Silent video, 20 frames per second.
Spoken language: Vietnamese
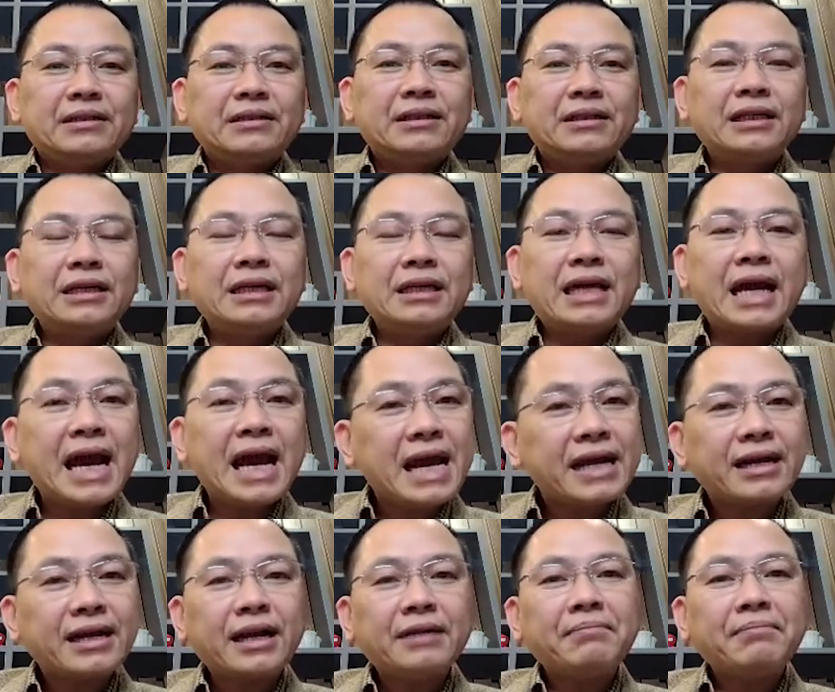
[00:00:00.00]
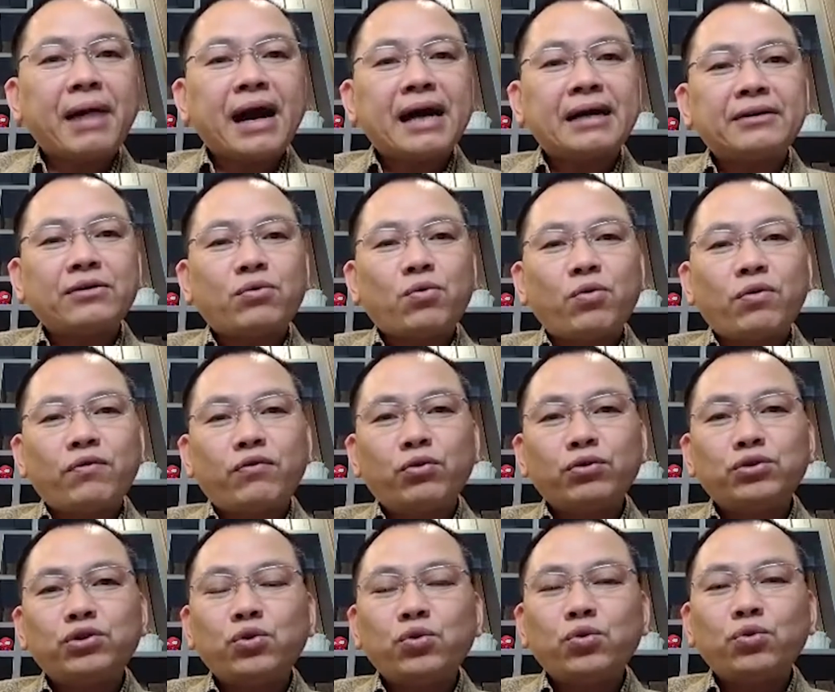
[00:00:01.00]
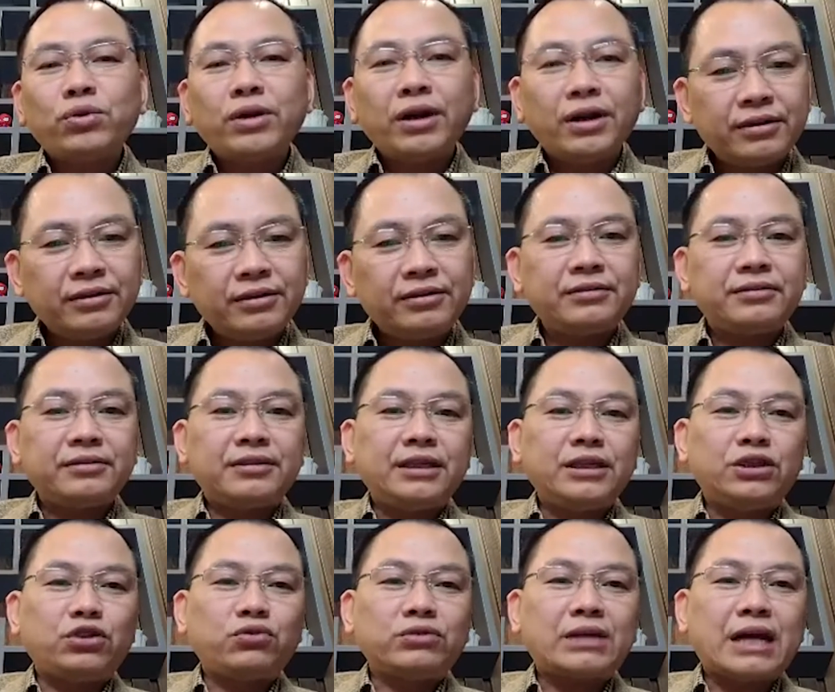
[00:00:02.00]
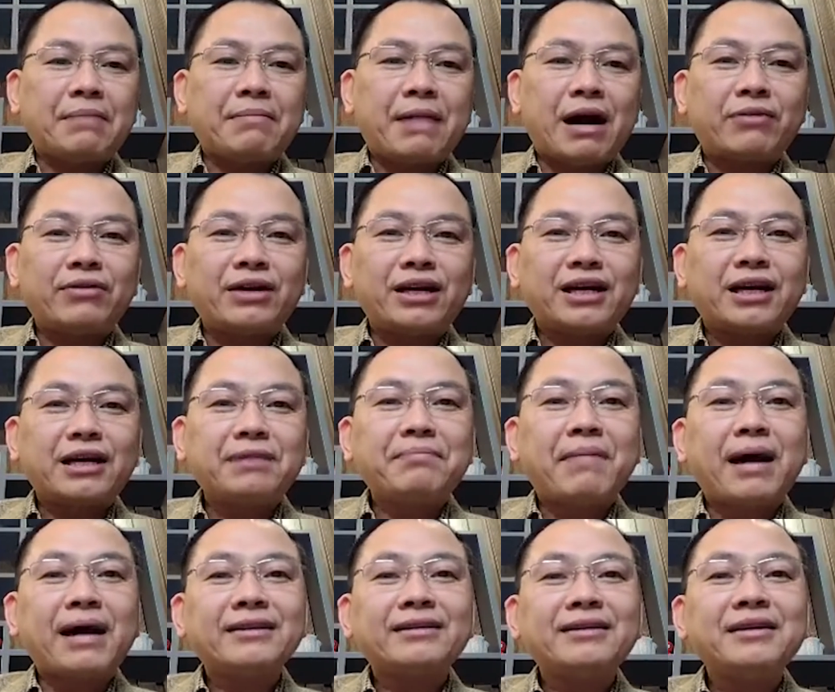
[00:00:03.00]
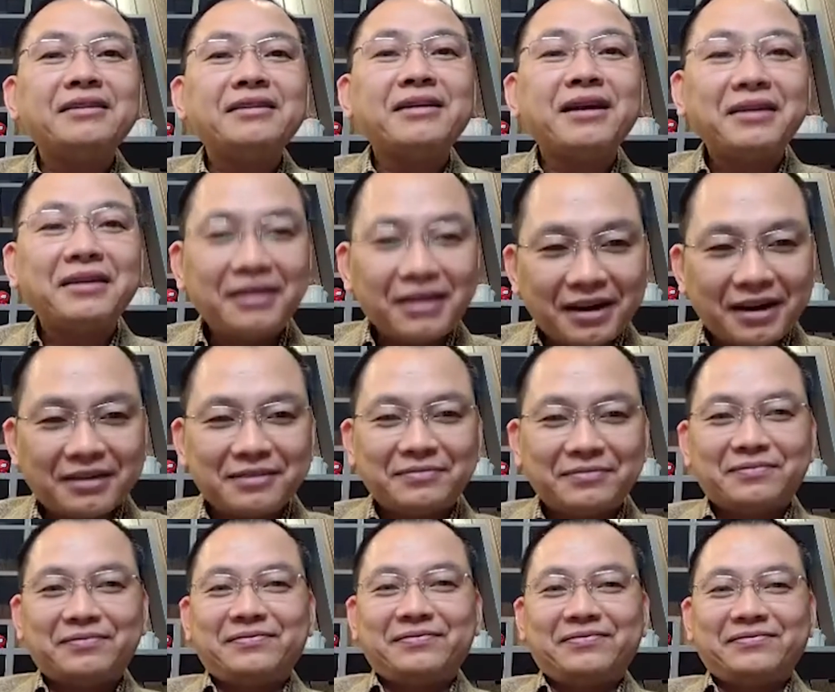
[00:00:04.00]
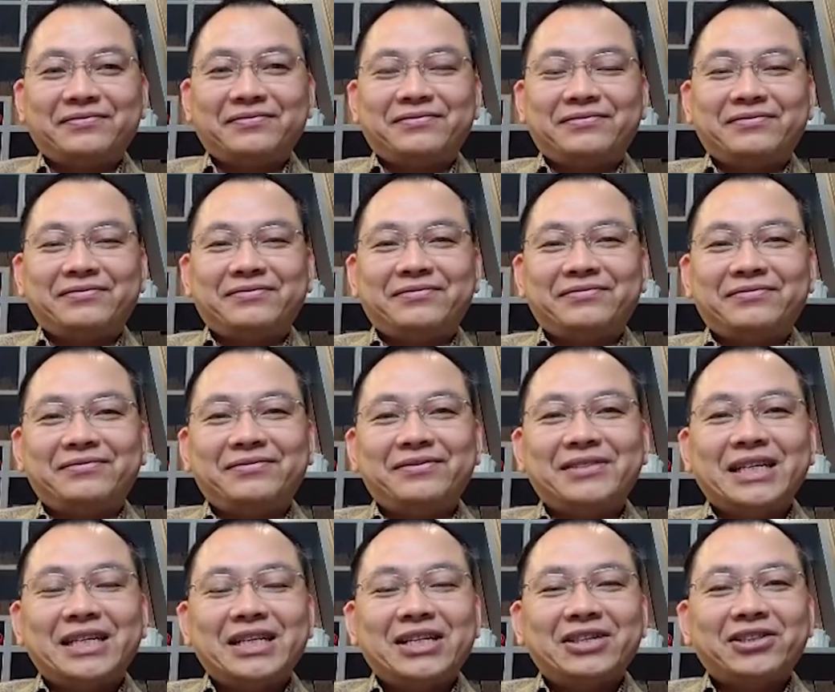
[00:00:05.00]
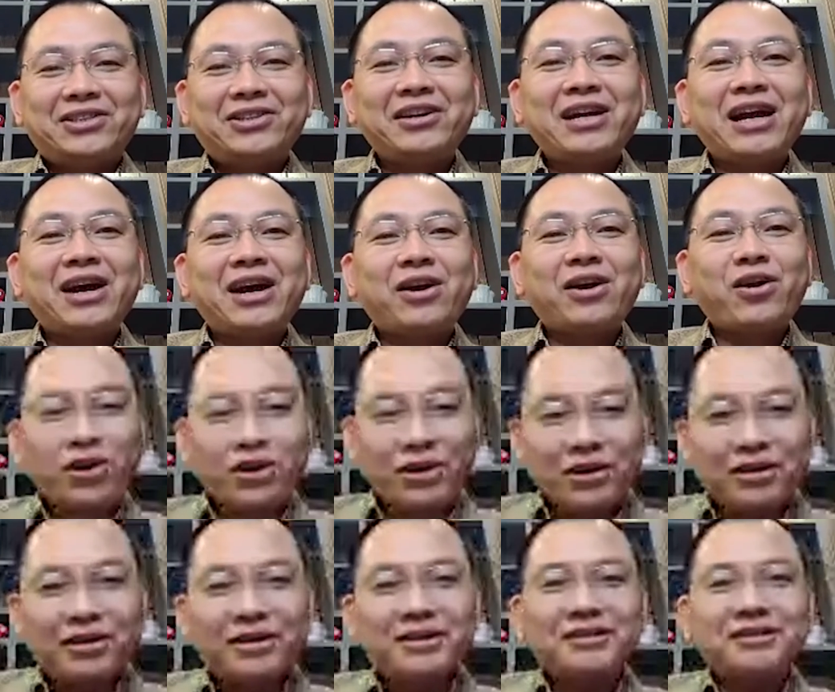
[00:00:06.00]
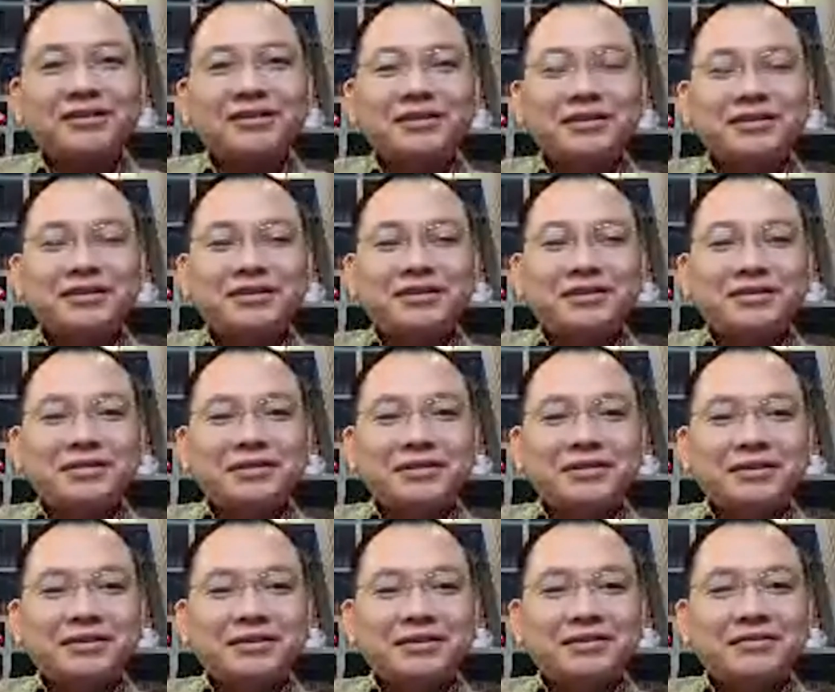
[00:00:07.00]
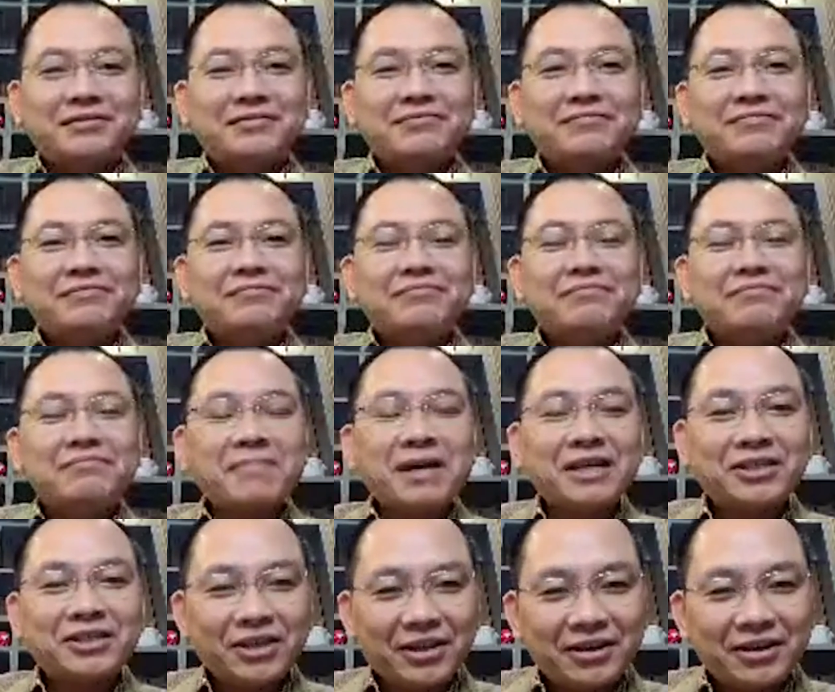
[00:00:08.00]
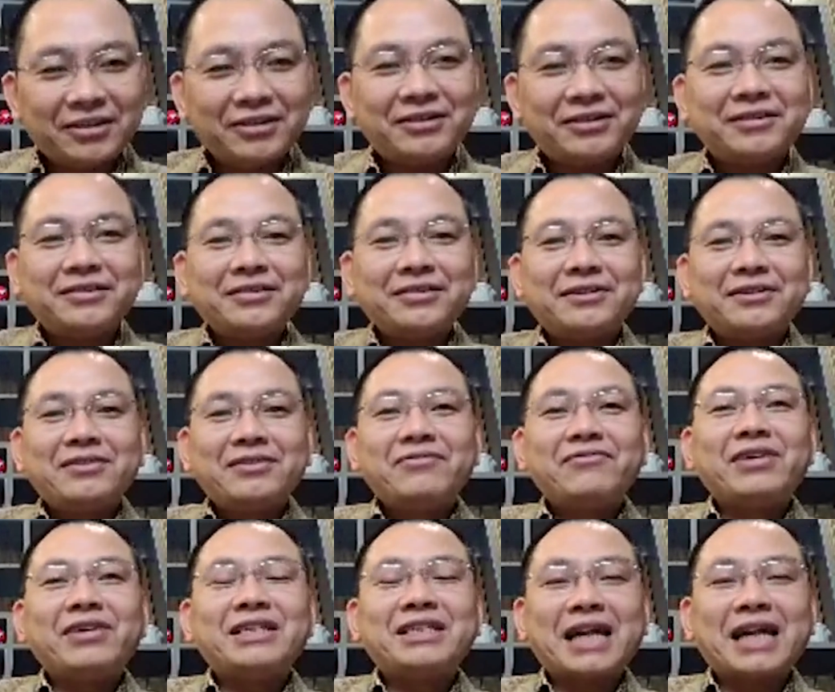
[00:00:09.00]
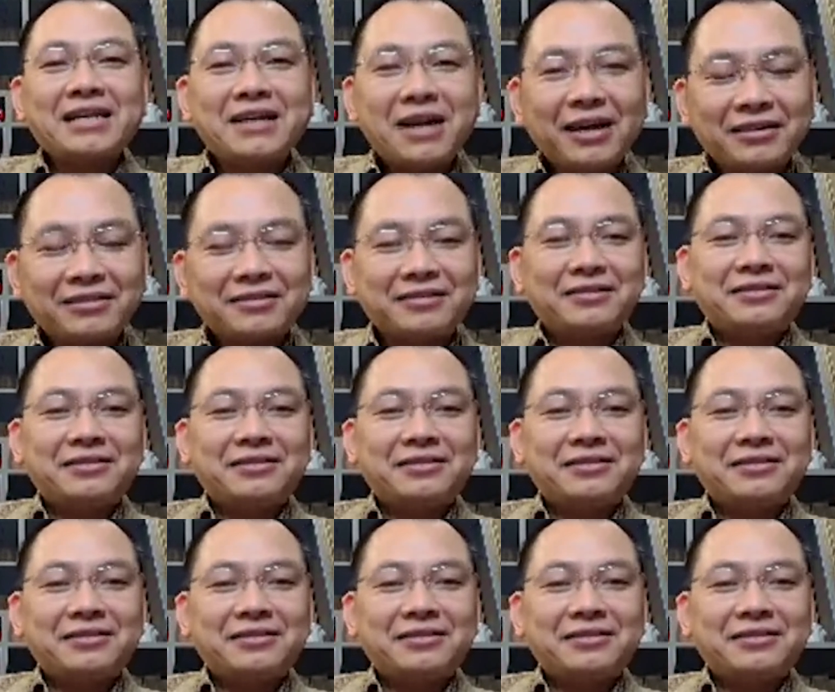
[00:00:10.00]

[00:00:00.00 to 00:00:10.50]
thì nghe cân bằng của vũ trụ lớn thì chúng ta bảo là cân bằng thiên nhân địa ừ. tức là con người uh, mặt trời và trái đất